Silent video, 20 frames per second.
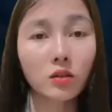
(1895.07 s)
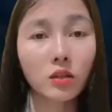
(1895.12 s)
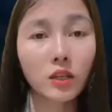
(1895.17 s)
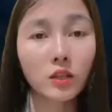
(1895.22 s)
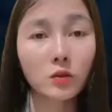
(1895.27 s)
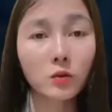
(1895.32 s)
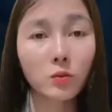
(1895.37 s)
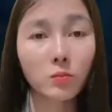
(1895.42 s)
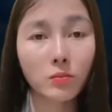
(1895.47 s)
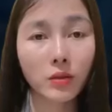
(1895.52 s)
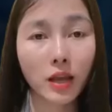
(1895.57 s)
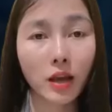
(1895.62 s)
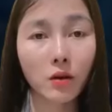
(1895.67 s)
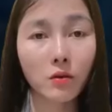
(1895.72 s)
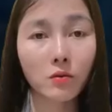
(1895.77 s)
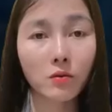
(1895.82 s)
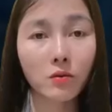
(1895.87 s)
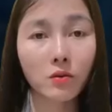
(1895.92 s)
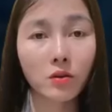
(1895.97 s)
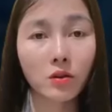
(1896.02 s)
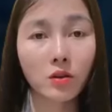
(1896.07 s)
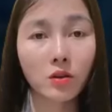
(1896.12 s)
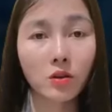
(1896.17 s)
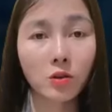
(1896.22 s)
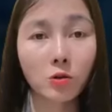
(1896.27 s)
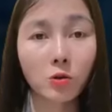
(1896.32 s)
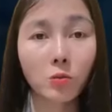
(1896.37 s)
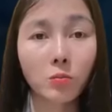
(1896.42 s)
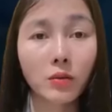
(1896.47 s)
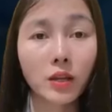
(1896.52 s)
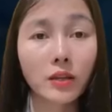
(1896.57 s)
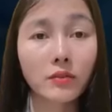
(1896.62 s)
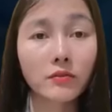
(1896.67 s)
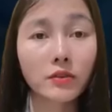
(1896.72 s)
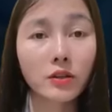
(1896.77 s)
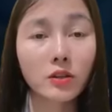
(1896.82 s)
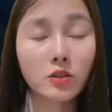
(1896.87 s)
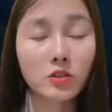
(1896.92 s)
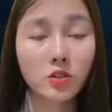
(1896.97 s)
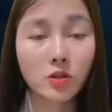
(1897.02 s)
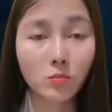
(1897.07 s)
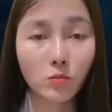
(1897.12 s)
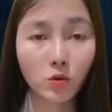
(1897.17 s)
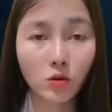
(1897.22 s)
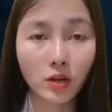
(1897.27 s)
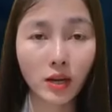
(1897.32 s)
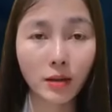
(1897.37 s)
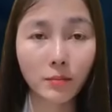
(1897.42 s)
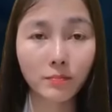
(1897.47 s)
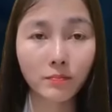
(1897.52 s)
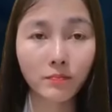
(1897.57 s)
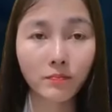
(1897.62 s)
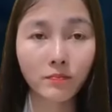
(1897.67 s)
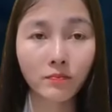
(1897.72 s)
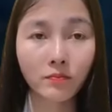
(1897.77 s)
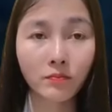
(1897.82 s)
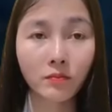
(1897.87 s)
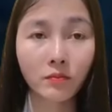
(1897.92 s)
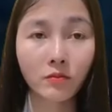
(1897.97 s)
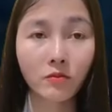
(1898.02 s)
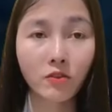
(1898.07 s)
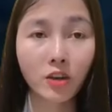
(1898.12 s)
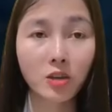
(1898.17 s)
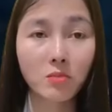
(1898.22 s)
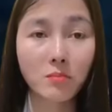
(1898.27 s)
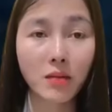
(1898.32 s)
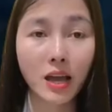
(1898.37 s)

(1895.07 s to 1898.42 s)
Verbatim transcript: Không ai biết trước được điều gì cả. Nhưng trong lúc này,